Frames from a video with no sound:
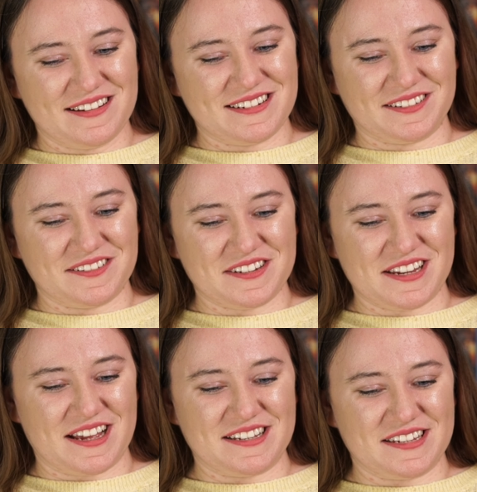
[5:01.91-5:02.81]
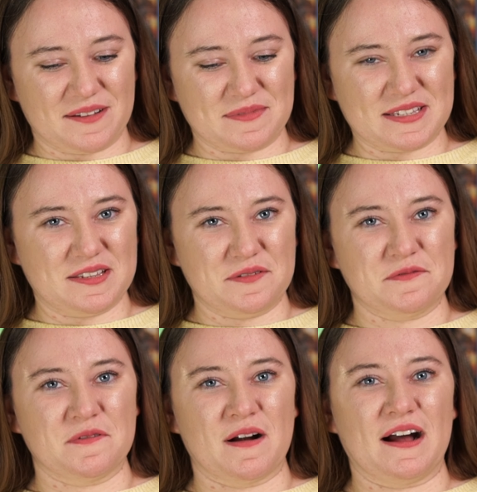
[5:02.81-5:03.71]
że ktoś żyje gdzieś tam z
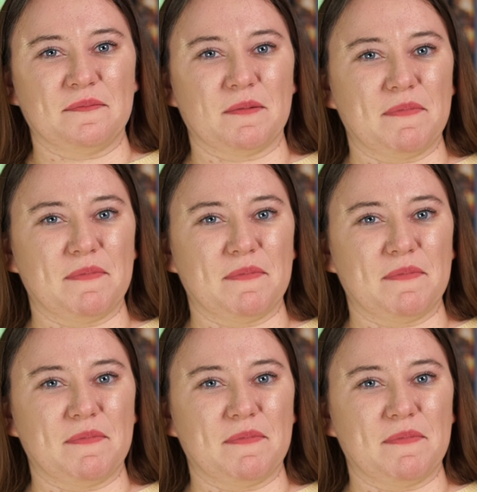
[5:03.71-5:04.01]
tyłu, a ma